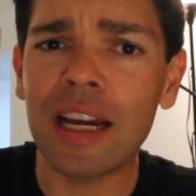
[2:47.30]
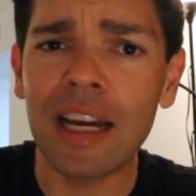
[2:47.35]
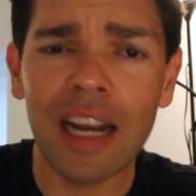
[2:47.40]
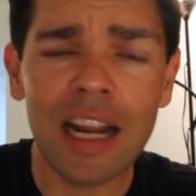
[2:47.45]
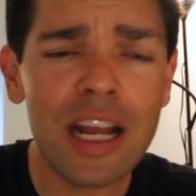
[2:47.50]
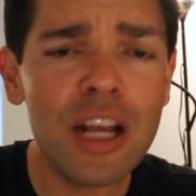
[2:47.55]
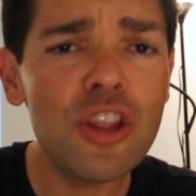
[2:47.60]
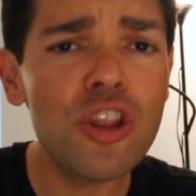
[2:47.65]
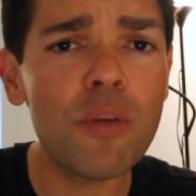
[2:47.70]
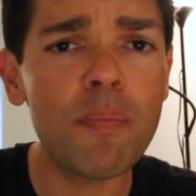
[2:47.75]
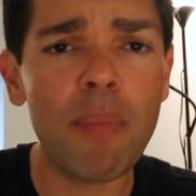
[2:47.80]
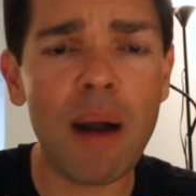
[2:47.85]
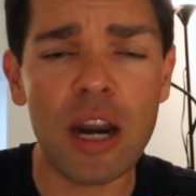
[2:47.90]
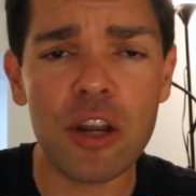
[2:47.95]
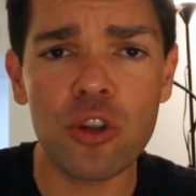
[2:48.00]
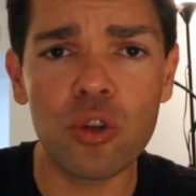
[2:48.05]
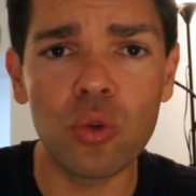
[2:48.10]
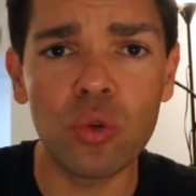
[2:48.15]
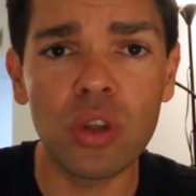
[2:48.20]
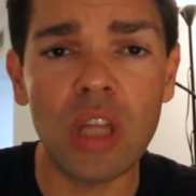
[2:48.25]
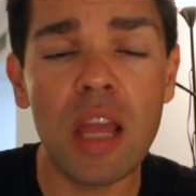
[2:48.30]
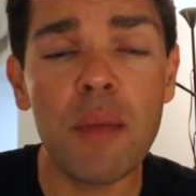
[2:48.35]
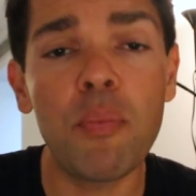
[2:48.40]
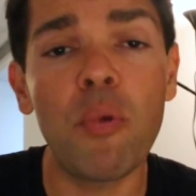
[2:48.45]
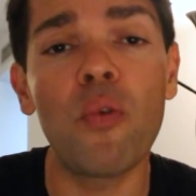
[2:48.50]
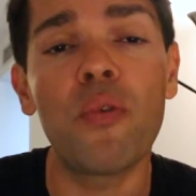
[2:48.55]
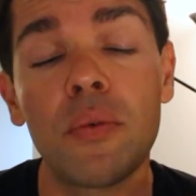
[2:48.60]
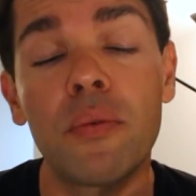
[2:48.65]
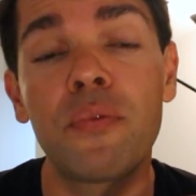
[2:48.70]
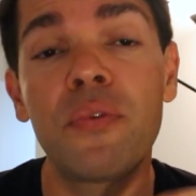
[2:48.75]
grande parte do
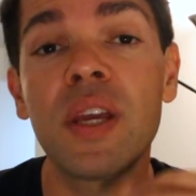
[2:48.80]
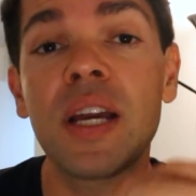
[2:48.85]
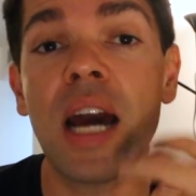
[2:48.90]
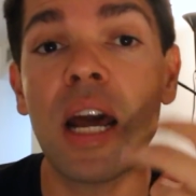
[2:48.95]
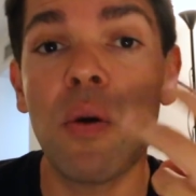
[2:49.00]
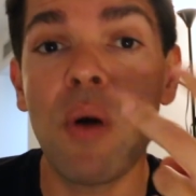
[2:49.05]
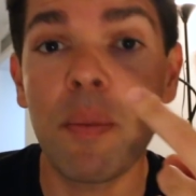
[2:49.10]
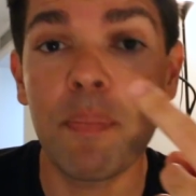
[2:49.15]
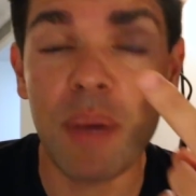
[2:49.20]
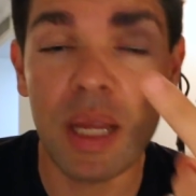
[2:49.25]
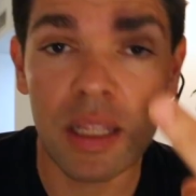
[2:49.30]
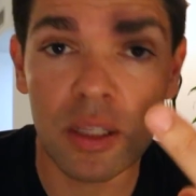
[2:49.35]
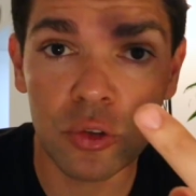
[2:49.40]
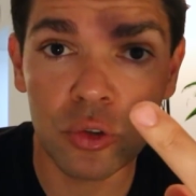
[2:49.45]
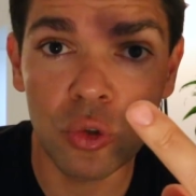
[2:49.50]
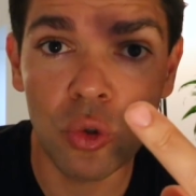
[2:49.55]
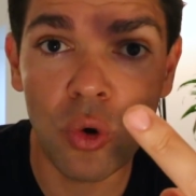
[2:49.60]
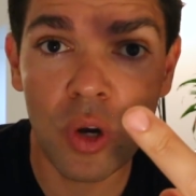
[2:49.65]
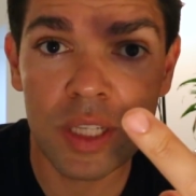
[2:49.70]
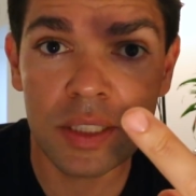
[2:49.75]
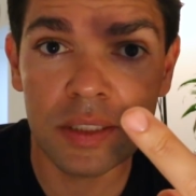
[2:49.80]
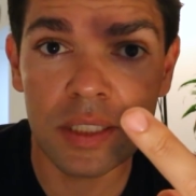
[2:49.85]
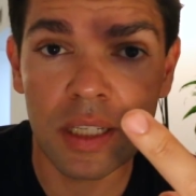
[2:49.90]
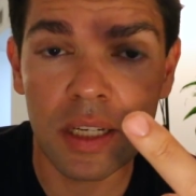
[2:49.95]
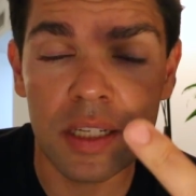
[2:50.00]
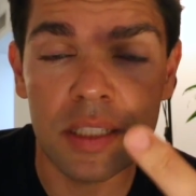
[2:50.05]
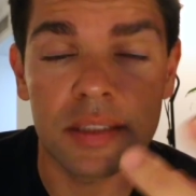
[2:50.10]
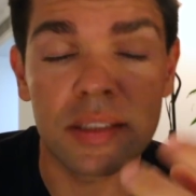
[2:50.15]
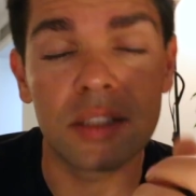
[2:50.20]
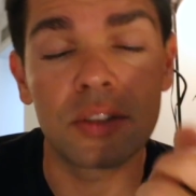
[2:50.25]
tempo ficaram apenas dois
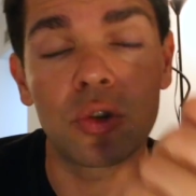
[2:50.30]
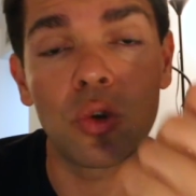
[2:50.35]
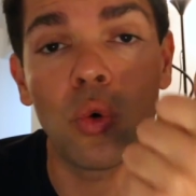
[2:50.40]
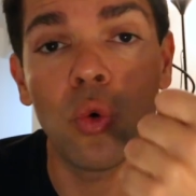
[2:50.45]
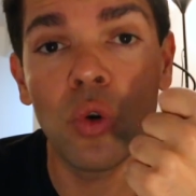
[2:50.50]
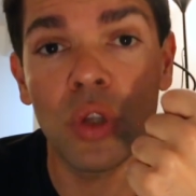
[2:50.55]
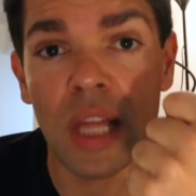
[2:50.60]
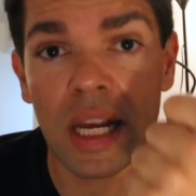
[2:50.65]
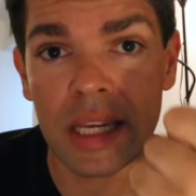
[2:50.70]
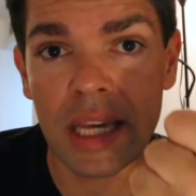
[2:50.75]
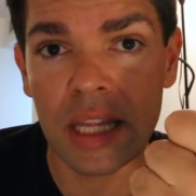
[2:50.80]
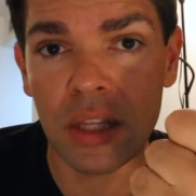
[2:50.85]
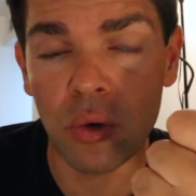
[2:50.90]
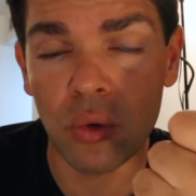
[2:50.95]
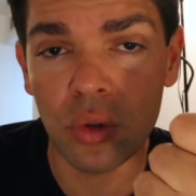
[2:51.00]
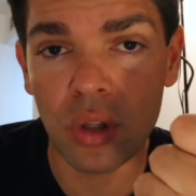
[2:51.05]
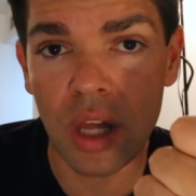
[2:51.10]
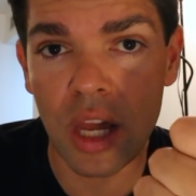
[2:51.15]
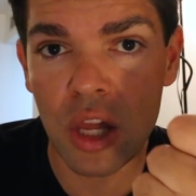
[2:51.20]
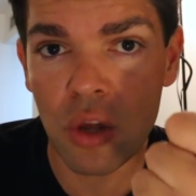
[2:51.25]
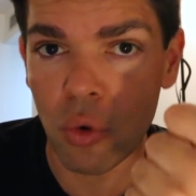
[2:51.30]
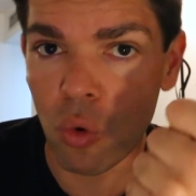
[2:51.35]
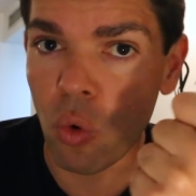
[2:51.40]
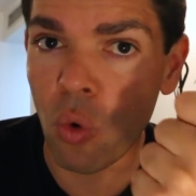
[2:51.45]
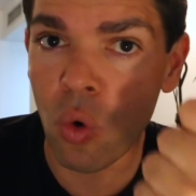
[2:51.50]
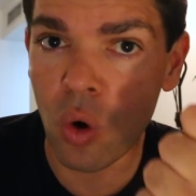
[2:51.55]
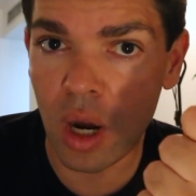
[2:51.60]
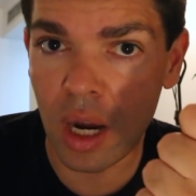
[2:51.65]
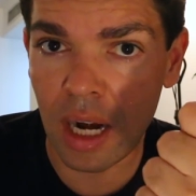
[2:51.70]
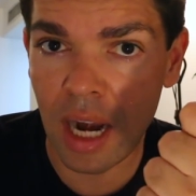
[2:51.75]
ciclistas. O da Kenan Dale,
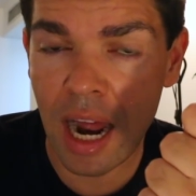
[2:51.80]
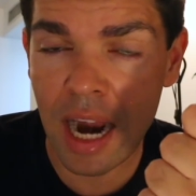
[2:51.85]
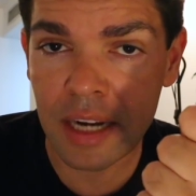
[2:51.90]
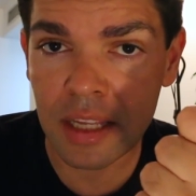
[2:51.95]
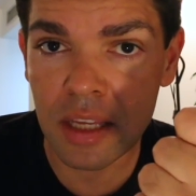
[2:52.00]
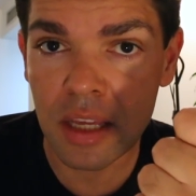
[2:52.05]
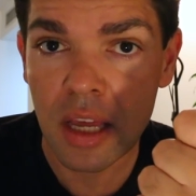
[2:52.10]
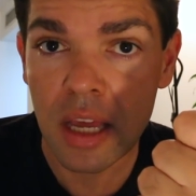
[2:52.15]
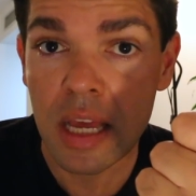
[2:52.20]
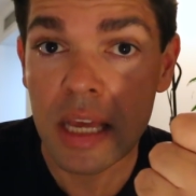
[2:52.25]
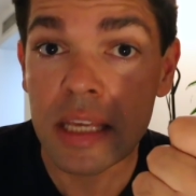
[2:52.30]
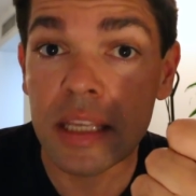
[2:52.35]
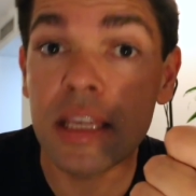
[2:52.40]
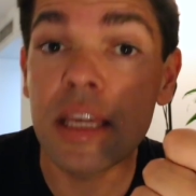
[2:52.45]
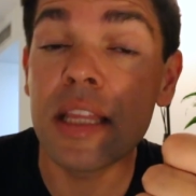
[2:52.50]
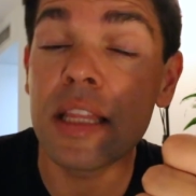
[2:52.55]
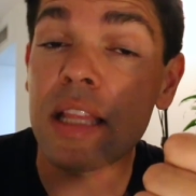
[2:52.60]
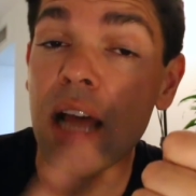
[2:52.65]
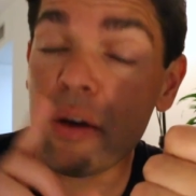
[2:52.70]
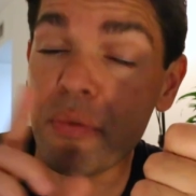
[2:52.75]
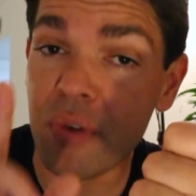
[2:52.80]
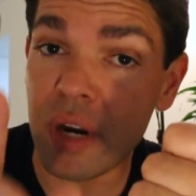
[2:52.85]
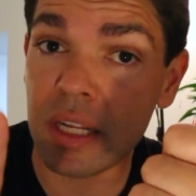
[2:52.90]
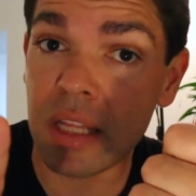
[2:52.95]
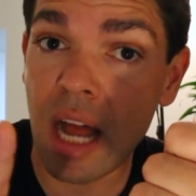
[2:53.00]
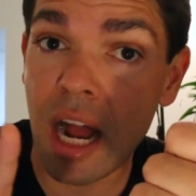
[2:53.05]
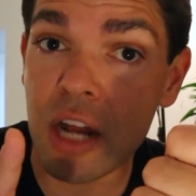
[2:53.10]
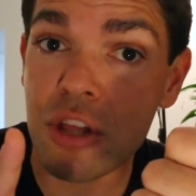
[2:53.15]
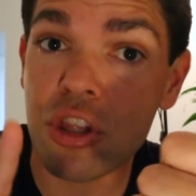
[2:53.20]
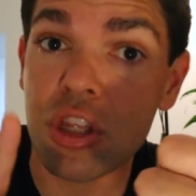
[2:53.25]
o Clark, que na
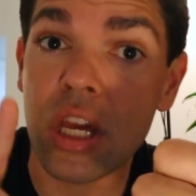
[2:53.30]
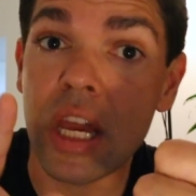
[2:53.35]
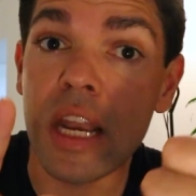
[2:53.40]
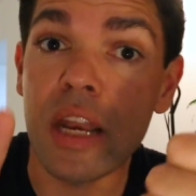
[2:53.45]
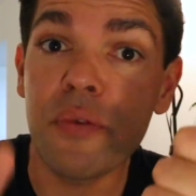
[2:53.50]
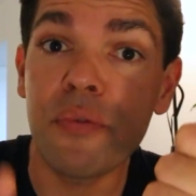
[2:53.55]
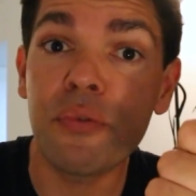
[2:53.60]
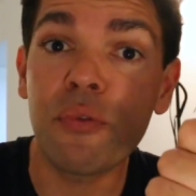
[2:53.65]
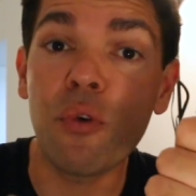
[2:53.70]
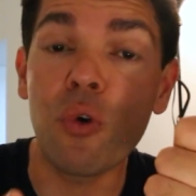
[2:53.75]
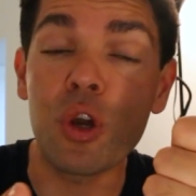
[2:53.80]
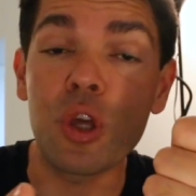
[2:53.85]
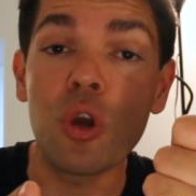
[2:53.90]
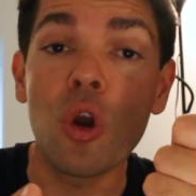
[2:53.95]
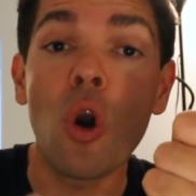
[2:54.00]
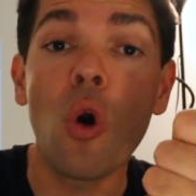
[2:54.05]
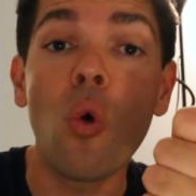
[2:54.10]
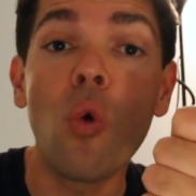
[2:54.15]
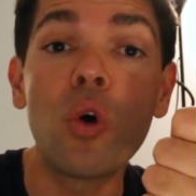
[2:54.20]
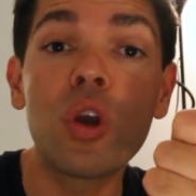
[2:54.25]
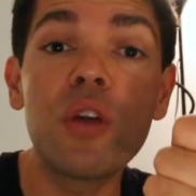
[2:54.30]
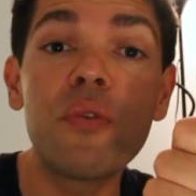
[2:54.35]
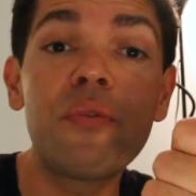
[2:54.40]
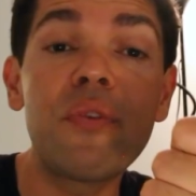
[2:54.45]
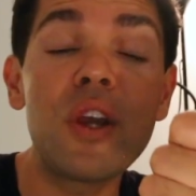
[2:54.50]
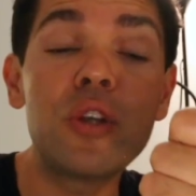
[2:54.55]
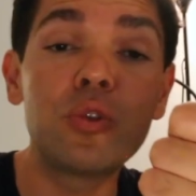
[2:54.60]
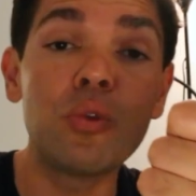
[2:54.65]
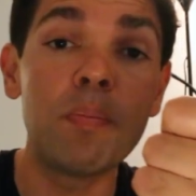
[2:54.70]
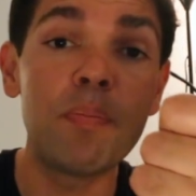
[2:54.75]
verdade ele foi o que
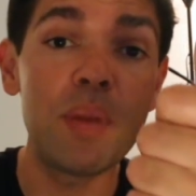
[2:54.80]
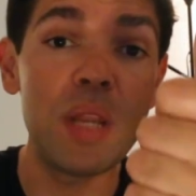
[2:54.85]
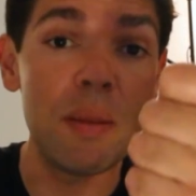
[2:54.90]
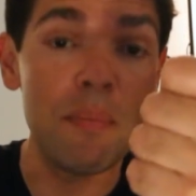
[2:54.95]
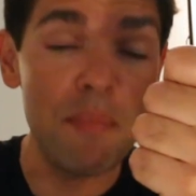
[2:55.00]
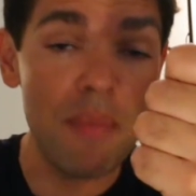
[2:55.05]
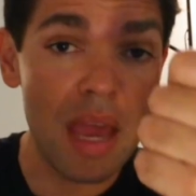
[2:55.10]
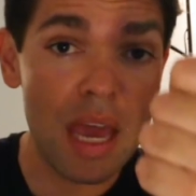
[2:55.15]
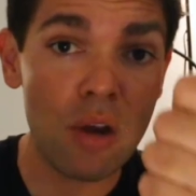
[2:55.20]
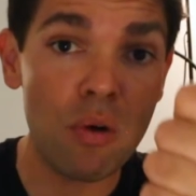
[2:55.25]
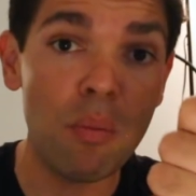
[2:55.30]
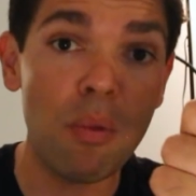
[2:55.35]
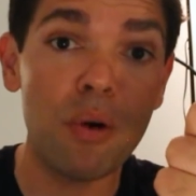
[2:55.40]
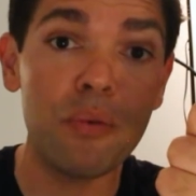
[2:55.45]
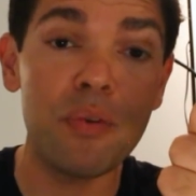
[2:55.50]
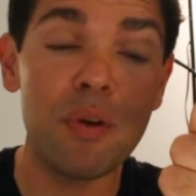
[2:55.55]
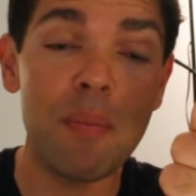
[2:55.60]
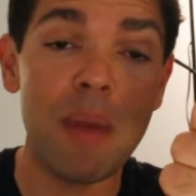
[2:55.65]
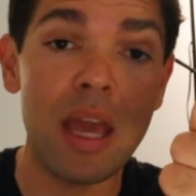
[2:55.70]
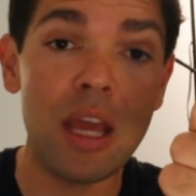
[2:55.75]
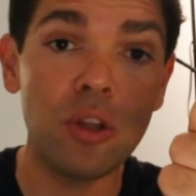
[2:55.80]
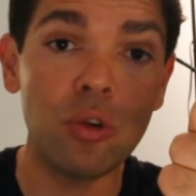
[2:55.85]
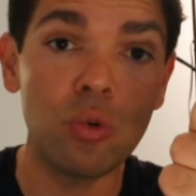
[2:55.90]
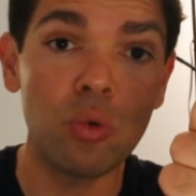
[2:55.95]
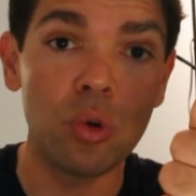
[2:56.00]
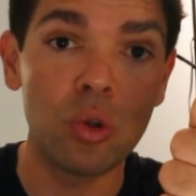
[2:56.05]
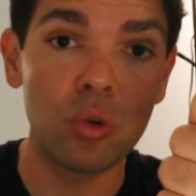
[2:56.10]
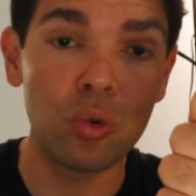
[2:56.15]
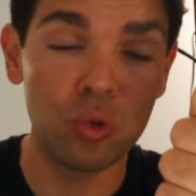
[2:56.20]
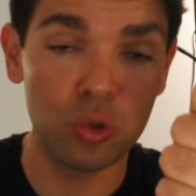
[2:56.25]
fez o primeiro
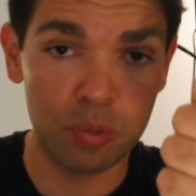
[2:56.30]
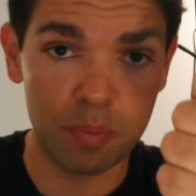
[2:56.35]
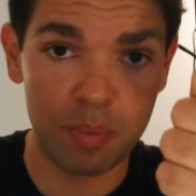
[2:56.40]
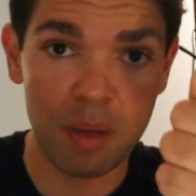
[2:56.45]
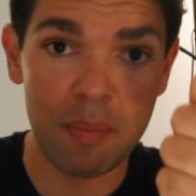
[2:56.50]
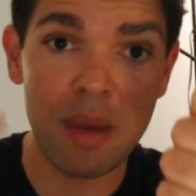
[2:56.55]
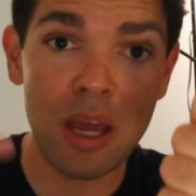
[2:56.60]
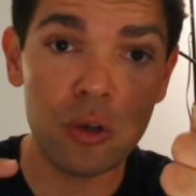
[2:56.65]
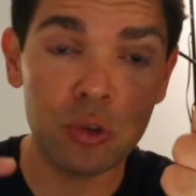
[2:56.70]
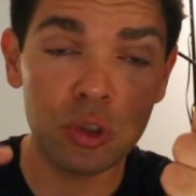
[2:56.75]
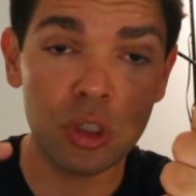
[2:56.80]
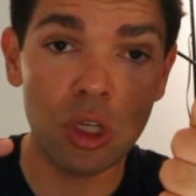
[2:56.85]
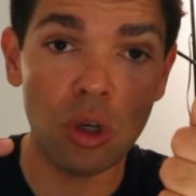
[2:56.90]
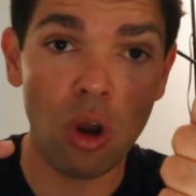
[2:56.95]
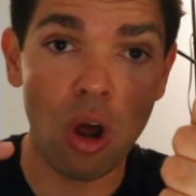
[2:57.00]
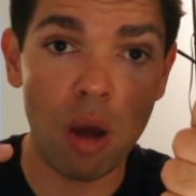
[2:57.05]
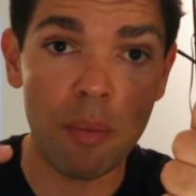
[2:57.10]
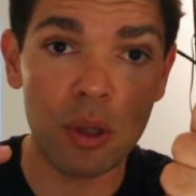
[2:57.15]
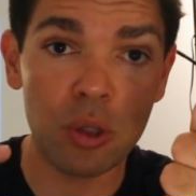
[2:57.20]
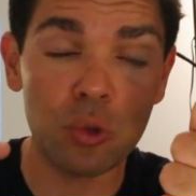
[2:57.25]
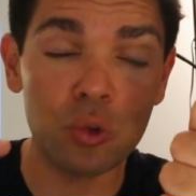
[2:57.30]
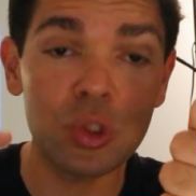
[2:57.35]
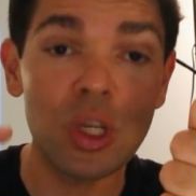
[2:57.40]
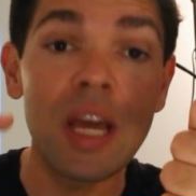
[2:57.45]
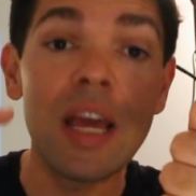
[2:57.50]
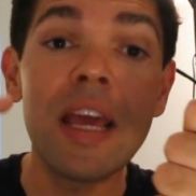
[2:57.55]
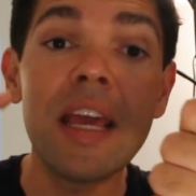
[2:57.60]
movimento nos primeiros quilômetros